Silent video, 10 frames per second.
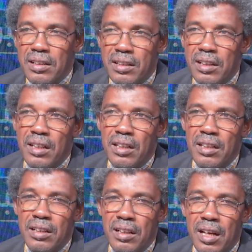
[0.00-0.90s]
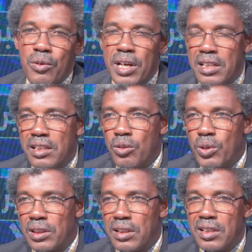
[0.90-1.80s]
آه، القوانين
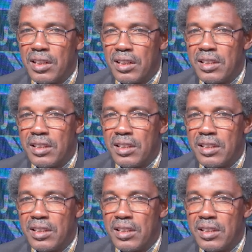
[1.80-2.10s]
الوطنية